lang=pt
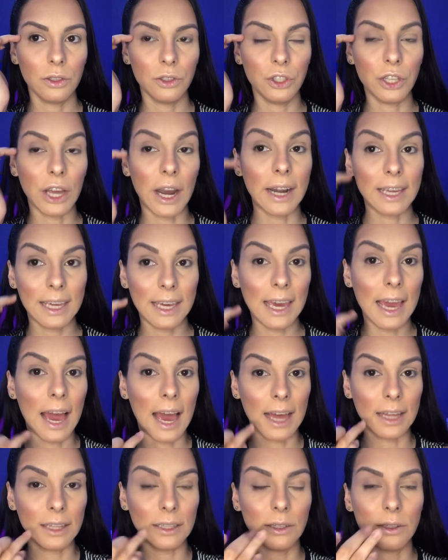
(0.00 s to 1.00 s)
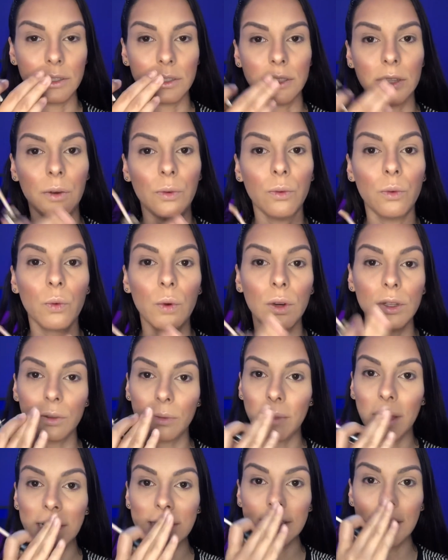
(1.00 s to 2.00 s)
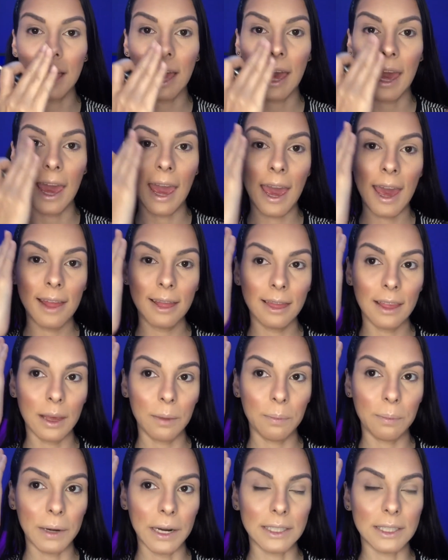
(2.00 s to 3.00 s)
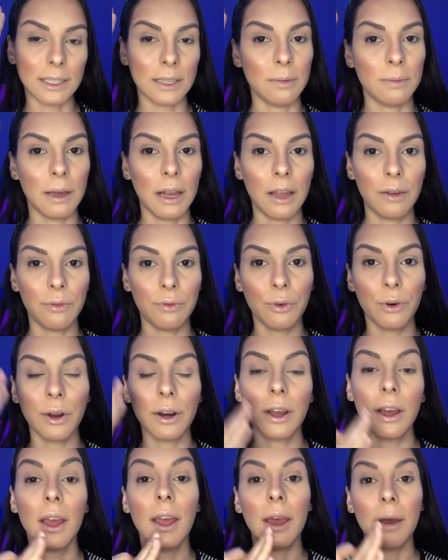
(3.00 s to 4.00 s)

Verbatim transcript: De arqueada. Então, quanto mais reta e para cima ela for,